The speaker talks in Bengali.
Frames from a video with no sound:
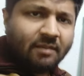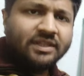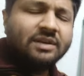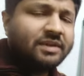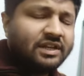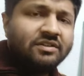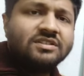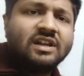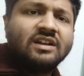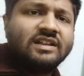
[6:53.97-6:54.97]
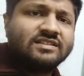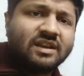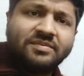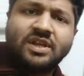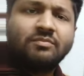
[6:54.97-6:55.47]
আমাদের ভিডিওর যারা
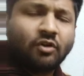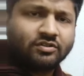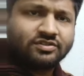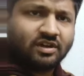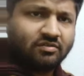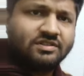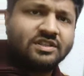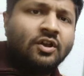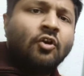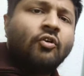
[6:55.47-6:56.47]
ডিসক্রিপশন বক্সটা রয়েছে